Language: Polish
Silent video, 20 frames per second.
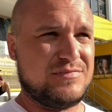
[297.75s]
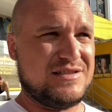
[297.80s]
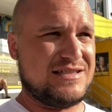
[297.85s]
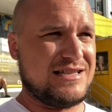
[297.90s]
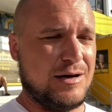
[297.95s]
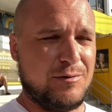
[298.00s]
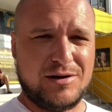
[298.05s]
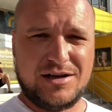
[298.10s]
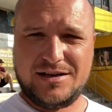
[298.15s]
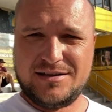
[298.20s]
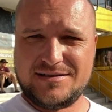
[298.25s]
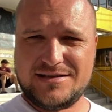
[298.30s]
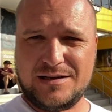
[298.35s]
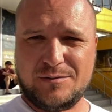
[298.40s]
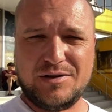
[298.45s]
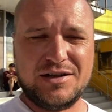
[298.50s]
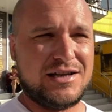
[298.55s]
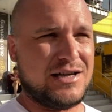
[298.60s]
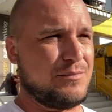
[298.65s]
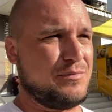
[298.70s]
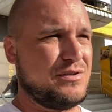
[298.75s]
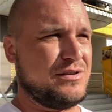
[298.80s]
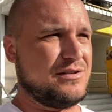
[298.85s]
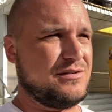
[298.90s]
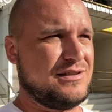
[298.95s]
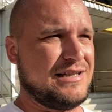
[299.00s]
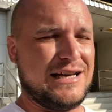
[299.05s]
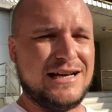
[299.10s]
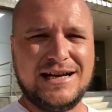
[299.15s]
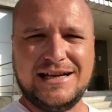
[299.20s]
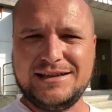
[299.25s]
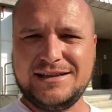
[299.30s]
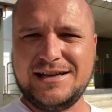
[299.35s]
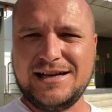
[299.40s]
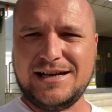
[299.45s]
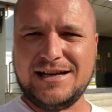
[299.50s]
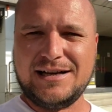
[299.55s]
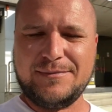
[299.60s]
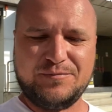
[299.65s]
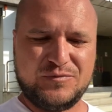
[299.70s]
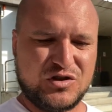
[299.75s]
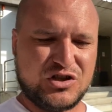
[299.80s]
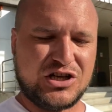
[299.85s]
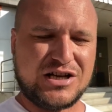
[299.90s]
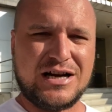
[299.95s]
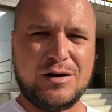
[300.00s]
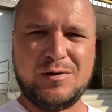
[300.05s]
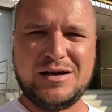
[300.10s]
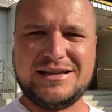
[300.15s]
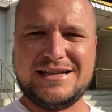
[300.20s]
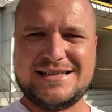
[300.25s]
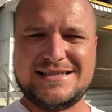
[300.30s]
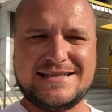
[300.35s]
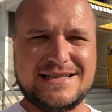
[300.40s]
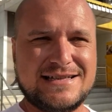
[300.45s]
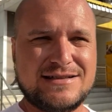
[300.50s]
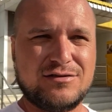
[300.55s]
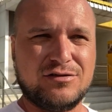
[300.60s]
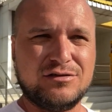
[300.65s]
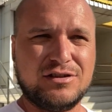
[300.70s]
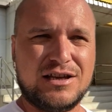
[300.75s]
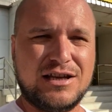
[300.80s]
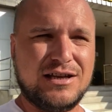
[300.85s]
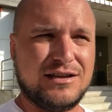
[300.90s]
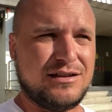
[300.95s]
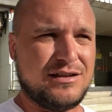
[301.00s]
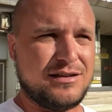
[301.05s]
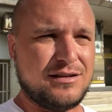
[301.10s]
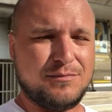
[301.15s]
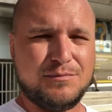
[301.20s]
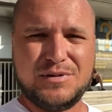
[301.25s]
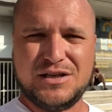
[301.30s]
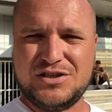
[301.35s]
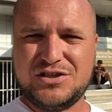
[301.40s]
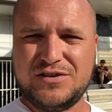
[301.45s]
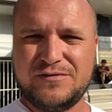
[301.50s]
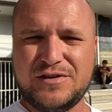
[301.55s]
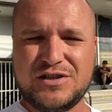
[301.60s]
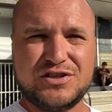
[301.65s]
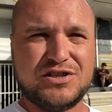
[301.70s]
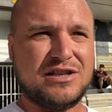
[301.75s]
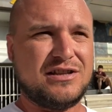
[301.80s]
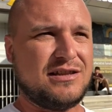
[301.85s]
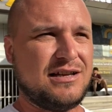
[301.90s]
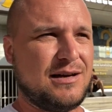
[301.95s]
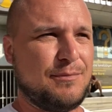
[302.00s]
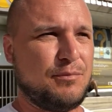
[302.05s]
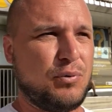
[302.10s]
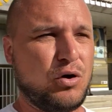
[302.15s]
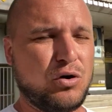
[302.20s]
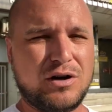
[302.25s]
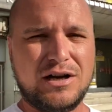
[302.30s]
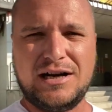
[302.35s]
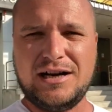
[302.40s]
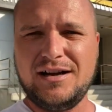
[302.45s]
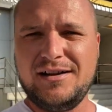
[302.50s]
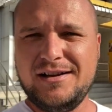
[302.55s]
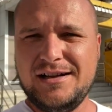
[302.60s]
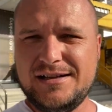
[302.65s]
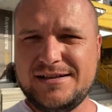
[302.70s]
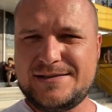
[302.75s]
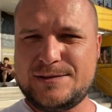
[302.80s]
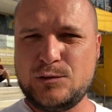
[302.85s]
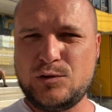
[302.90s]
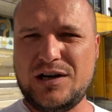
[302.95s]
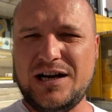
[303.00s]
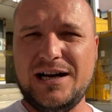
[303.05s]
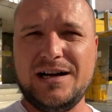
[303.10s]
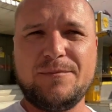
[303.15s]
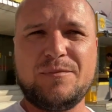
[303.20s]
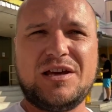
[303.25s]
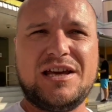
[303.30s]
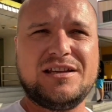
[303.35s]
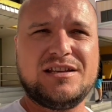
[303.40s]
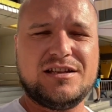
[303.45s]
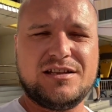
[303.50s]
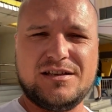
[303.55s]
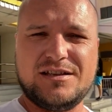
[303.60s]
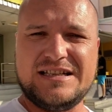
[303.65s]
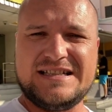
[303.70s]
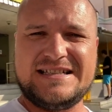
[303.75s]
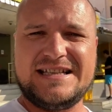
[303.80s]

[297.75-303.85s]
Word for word: cała, cała jakby Tajlandia czekała na sezon, kiedy będzie właśnie ta pora sucha, kiedy